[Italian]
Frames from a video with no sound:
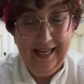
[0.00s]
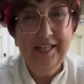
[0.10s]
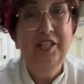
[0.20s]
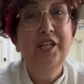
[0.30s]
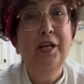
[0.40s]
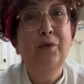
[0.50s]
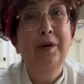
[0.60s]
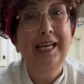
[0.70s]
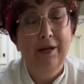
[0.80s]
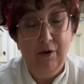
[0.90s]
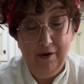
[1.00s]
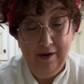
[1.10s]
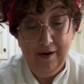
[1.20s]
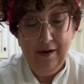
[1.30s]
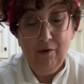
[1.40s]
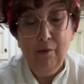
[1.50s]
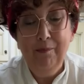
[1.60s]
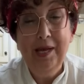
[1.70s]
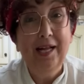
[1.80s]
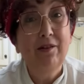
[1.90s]
genuino, un
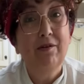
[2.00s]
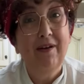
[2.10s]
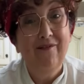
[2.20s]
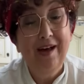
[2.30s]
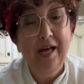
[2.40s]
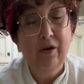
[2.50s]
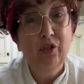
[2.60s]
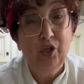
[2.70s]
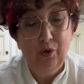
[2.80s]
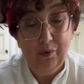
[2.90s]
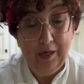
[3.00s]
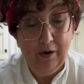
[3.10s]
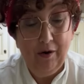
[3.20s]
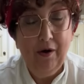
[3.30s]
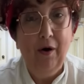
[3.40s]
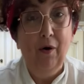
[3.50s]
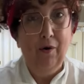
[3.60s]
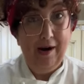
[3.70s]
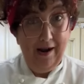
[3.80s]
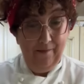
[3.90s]
piatto davvero genuino.
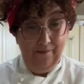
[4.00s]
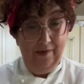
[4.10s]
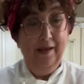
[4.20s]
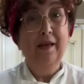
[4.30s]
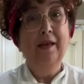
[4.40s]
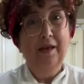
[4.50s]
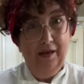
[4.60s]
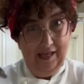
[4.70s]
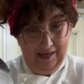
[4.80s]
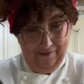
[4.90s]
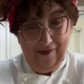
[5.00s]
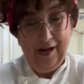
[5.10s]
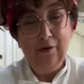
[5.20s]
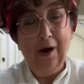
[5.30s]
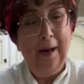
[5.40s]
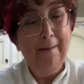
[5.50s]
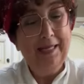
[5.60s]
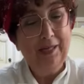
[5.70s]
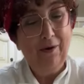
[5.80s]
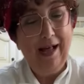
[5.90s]
Ora vado a
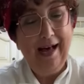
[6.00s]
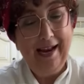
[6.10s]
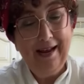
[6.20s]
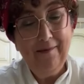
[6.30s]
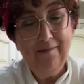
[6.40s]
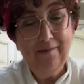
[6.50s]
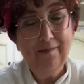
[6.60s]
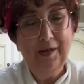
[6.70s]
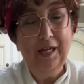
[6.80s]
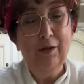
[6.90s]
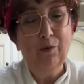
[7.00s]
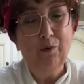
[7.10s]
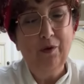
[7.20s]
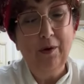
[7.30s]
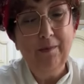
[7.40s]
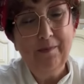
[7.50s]
mescolare il tutto.